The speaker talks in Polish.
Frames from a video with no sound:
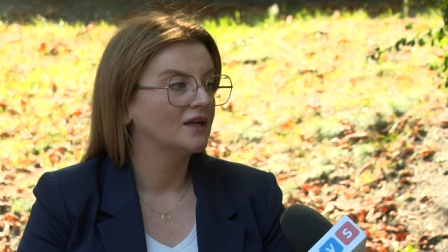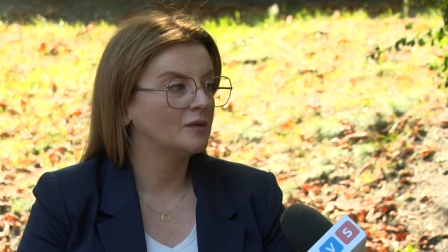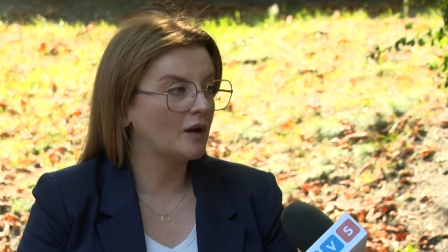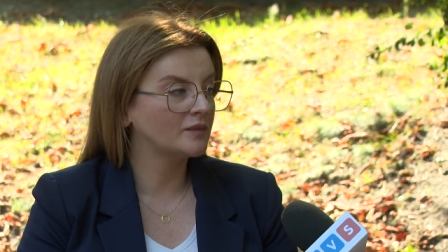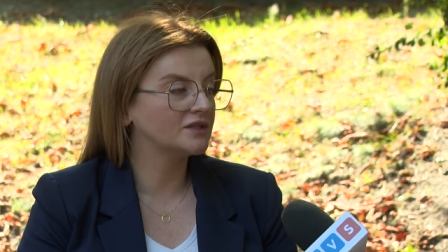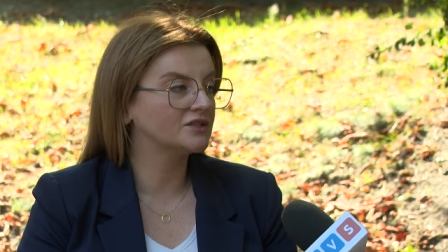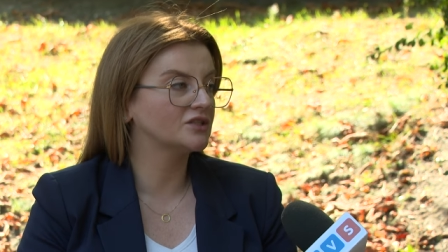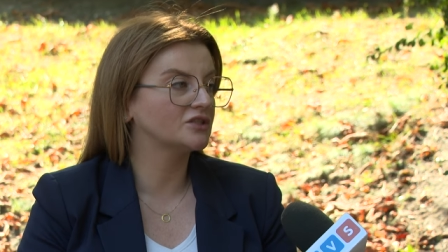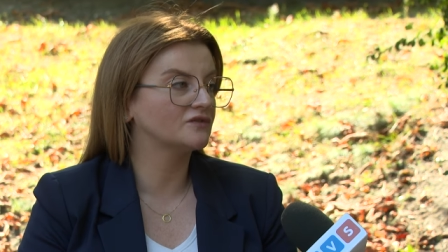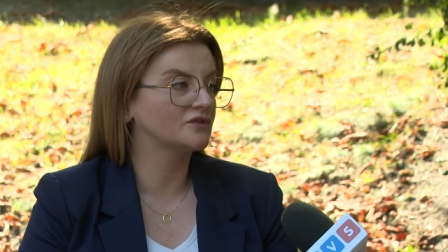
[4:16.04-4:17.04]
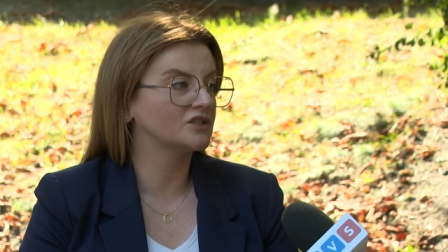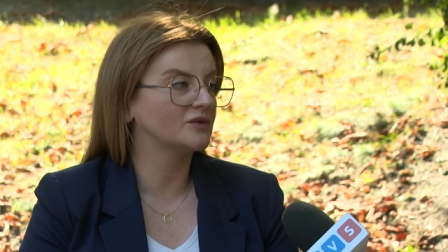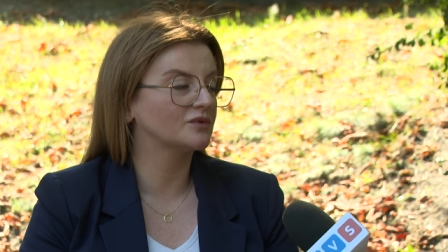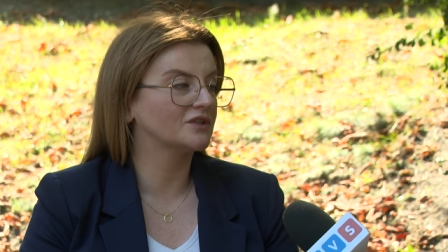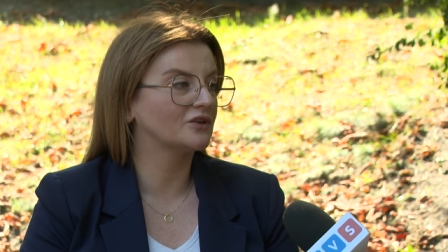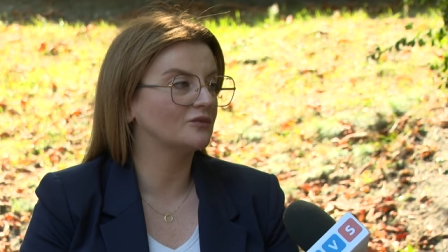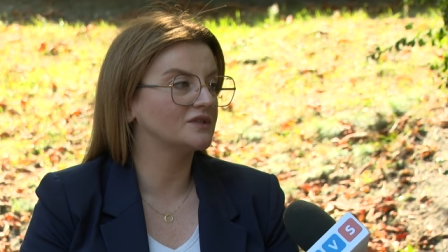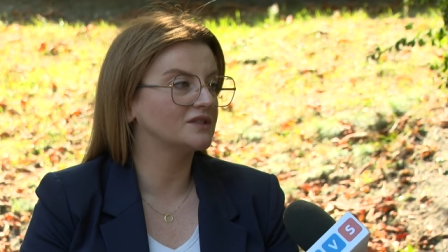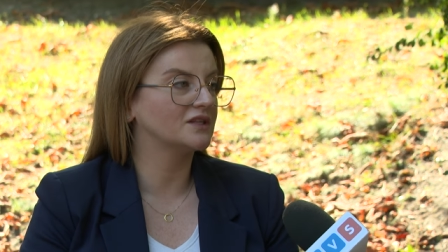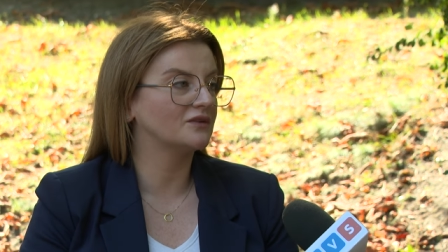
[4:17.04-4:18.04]
i mam nadzieję, że wnioski po tej
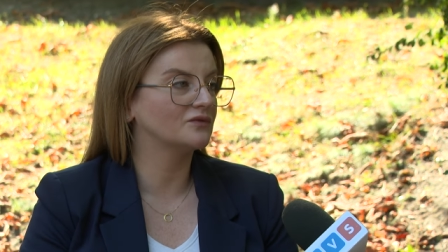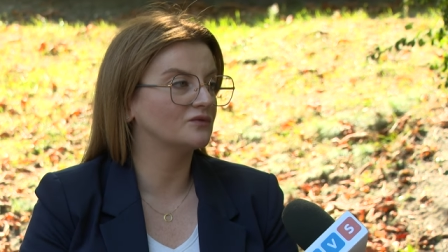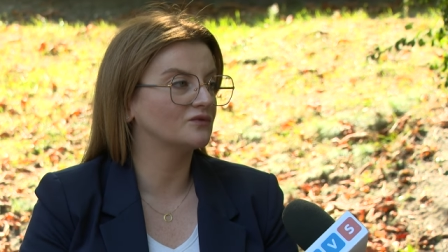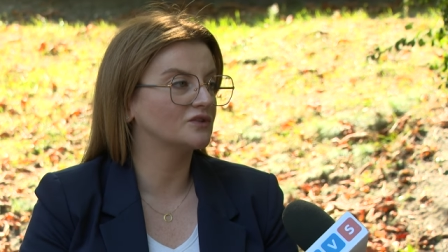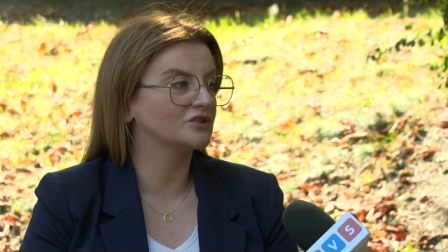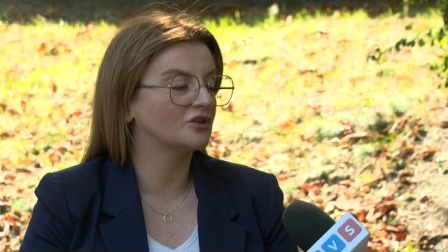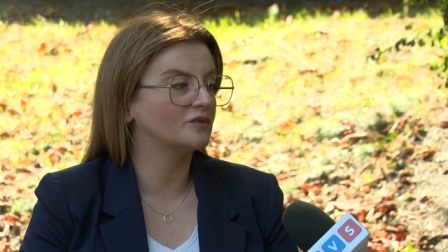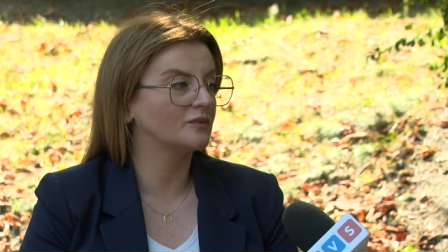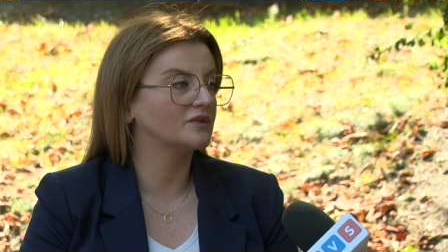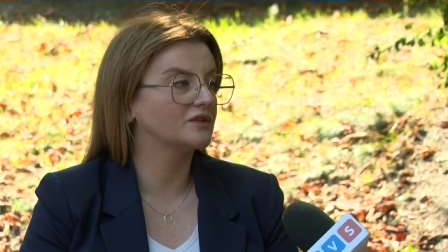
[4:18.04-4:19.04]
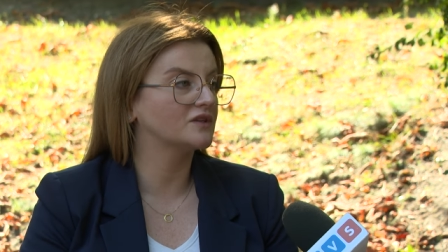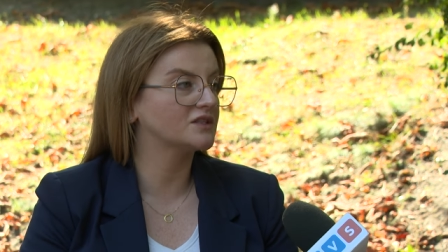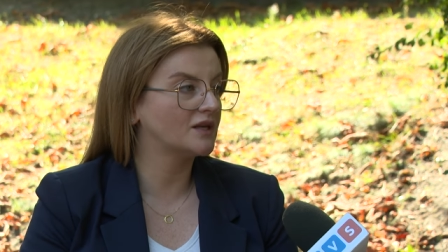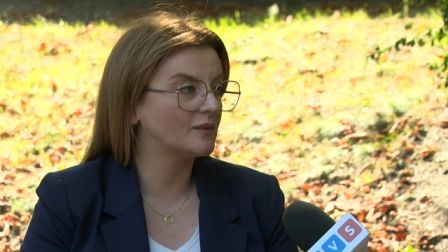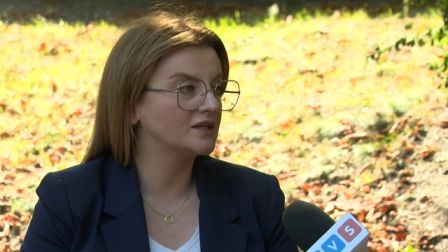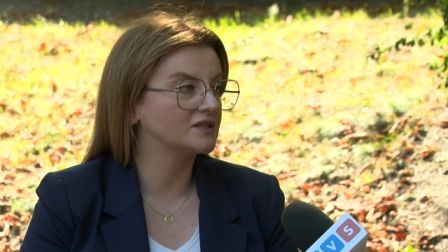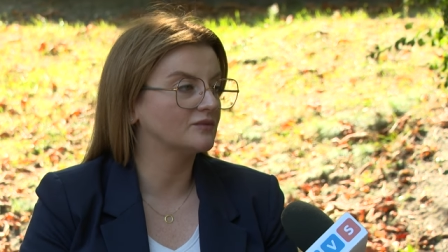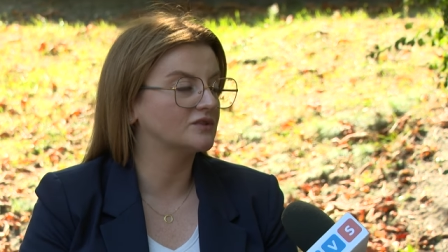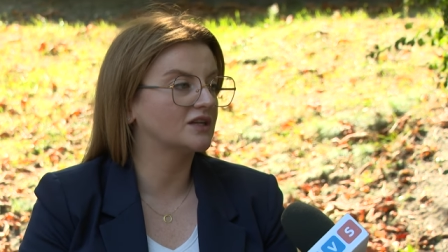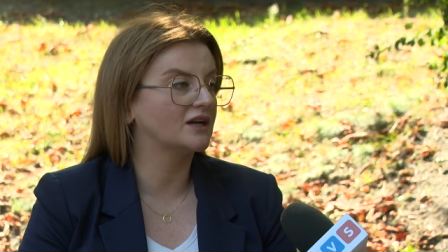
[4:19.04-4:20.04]
komisji trafią również do mnie, ponieważ sama
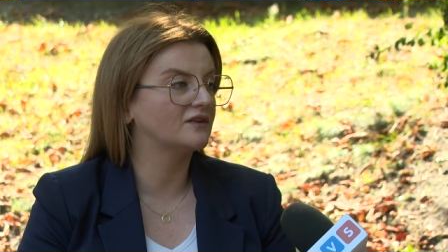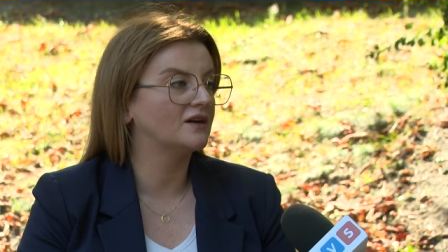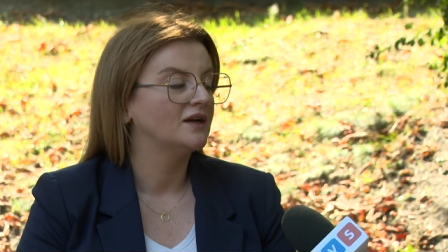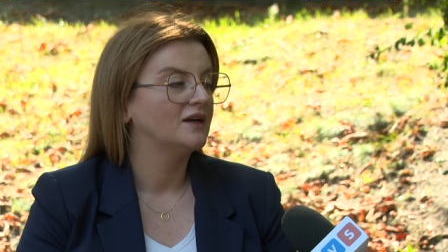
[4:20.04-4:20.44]
jestem ciekawa,